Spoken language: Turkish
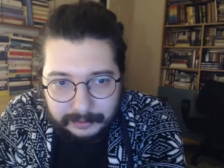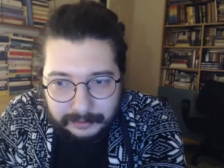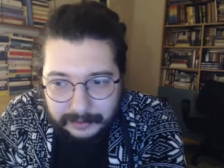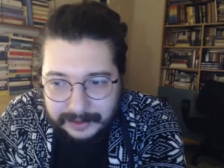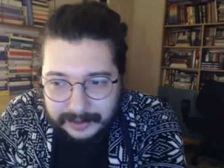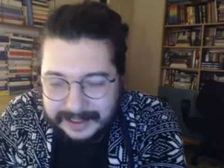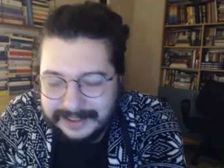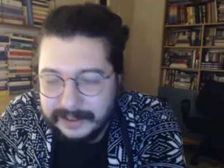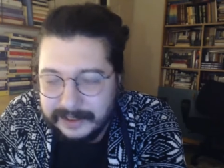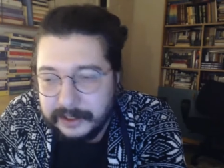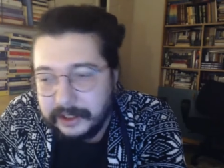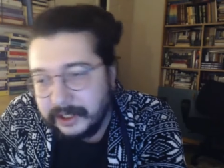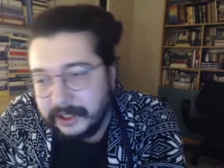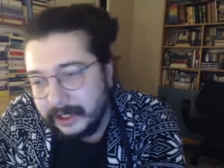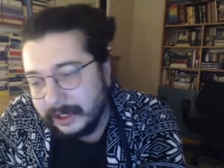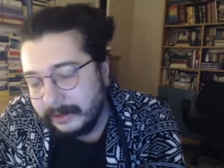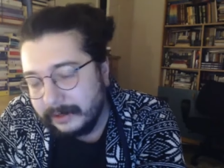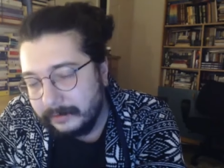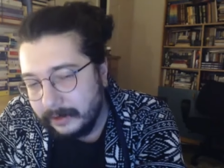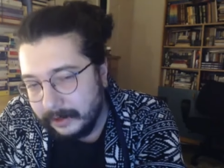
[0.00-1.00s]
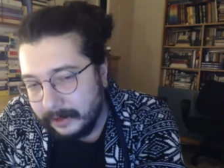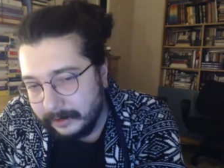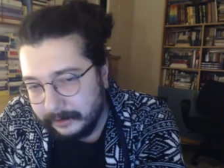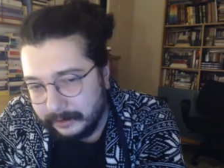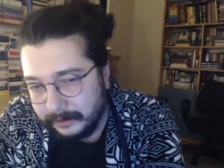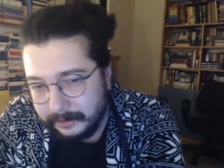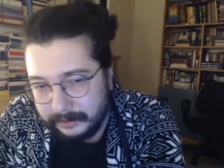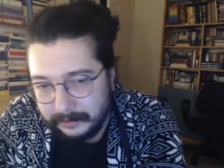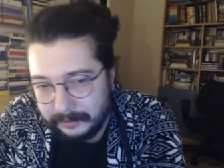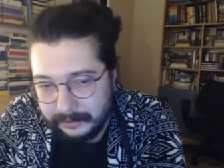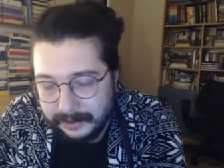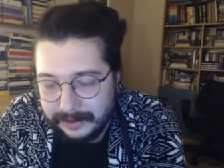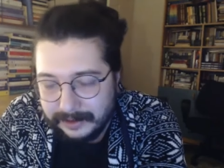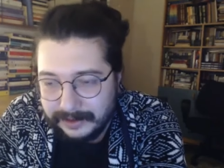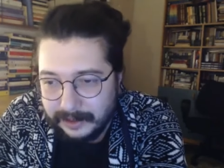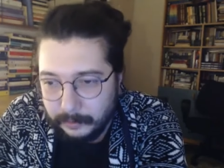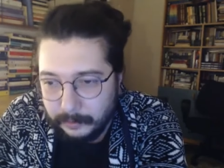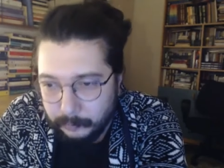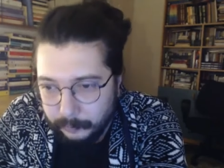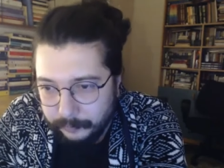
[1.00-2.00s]
Kesin şirk vardır.
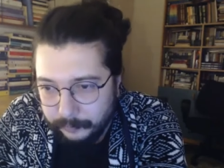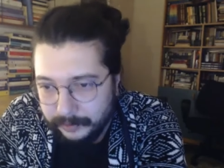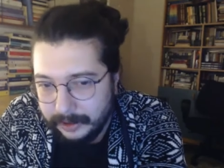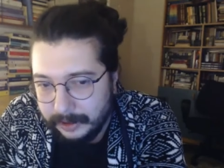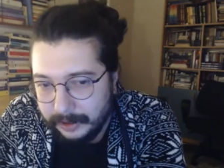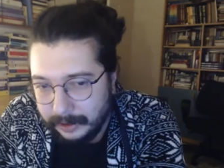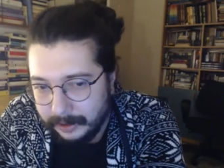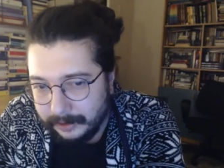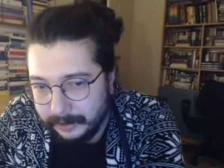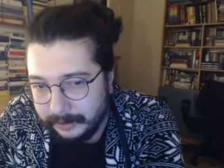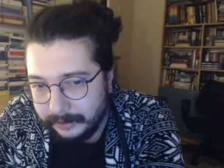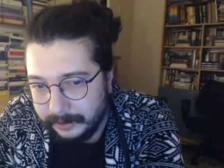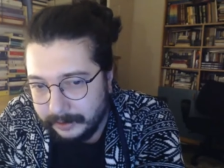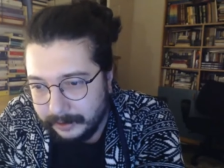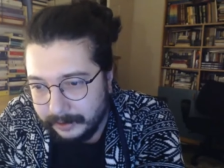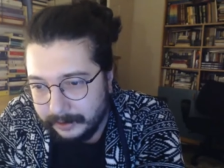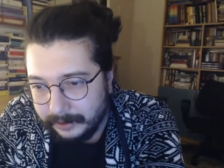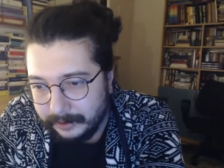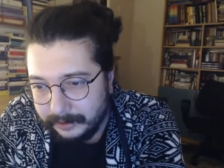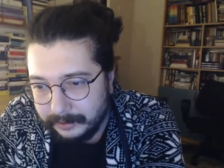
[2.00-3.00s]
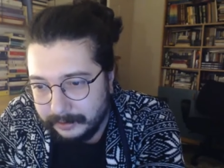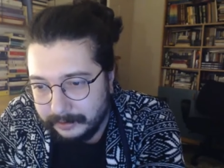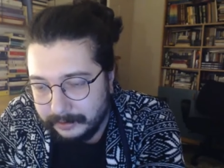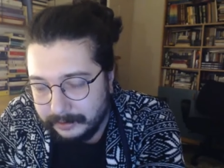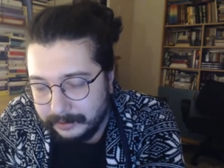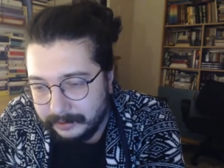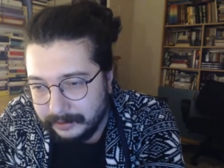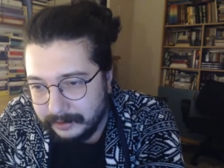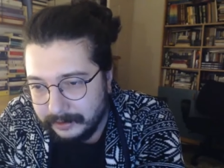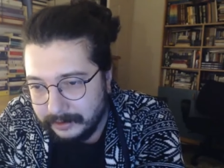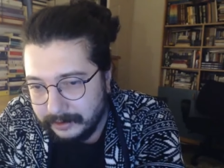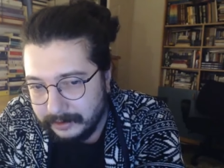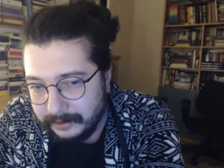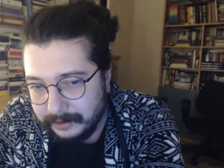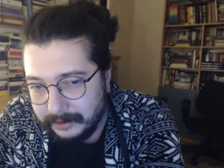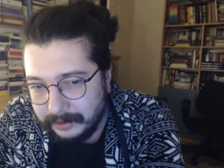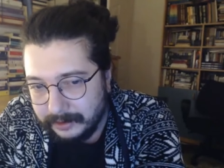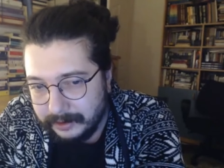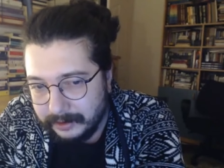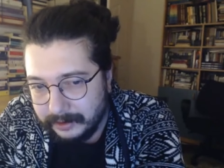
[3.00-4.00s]
Tasavvufi ilahide
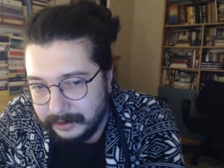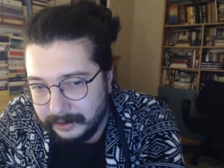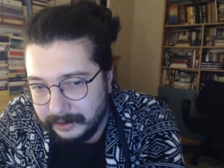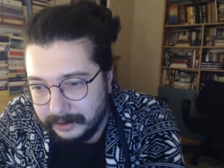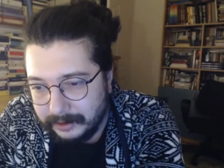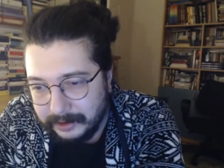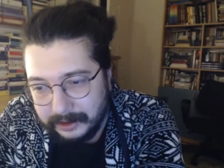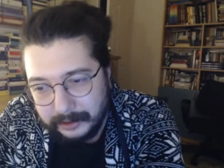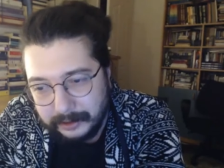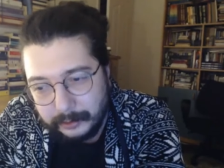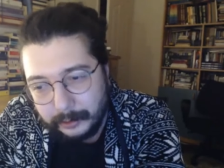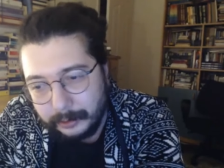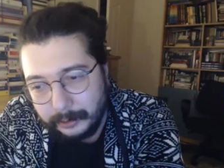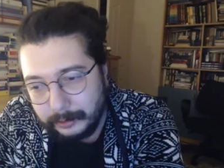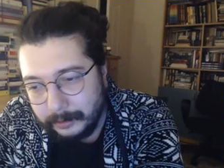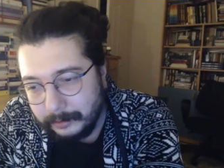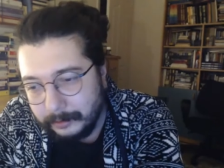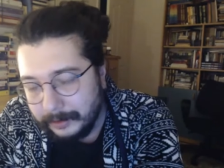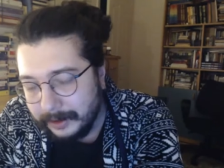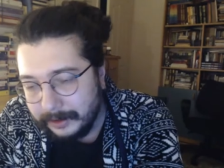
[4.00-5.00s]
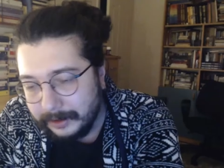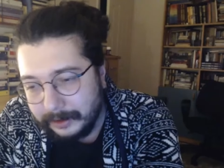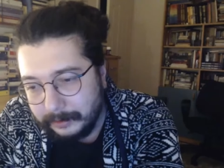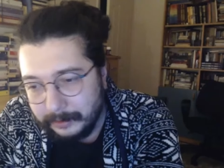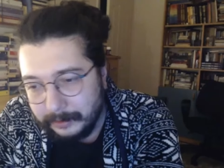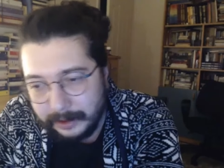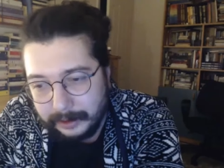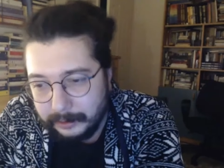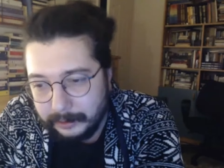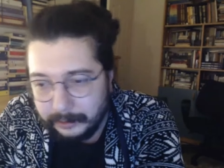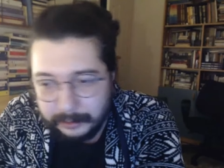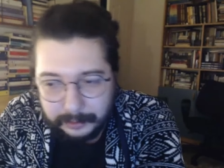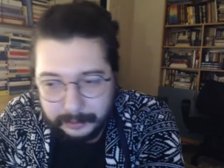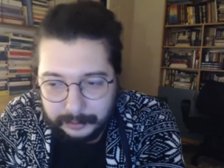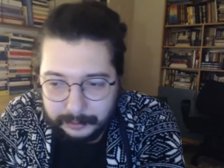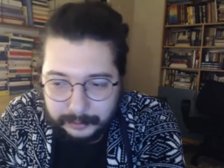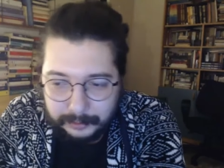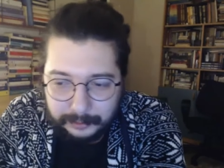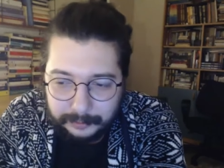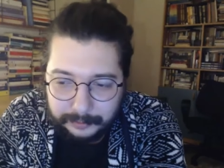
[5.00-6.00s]
şirk olmama ihtimali
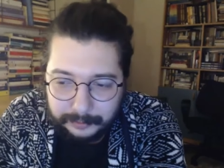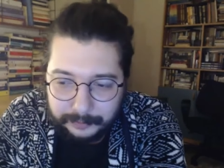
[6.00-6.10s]
yok.